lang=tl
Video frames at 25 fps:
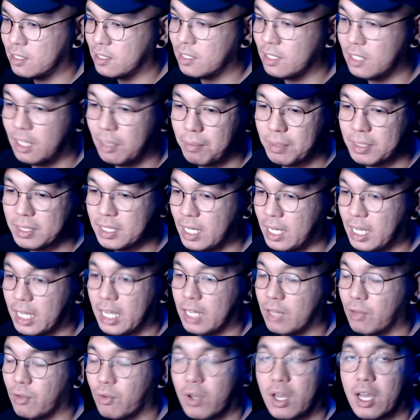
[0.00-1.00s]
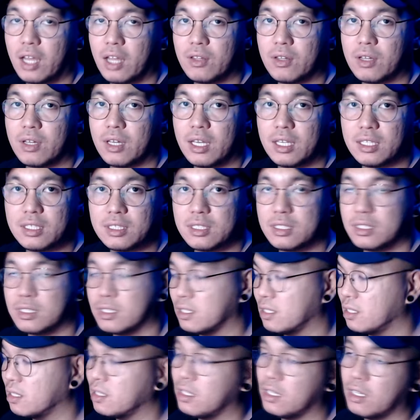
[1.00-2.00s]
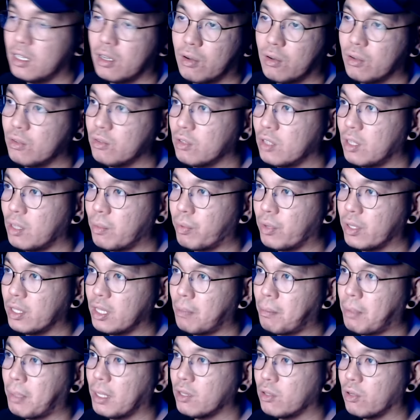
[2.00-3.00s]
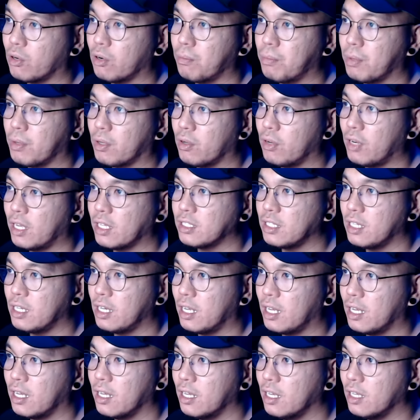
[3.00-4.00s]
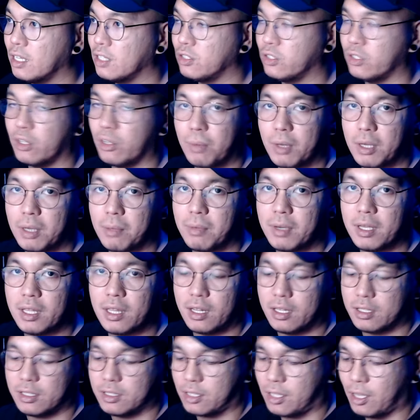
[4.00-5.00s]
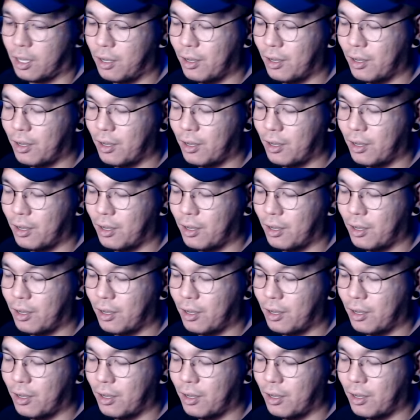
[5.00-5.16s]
hindi pa sila ganun kaano, guys. Hindi ako ito the point na pantropical lang sila, sinubaybayan, let's go.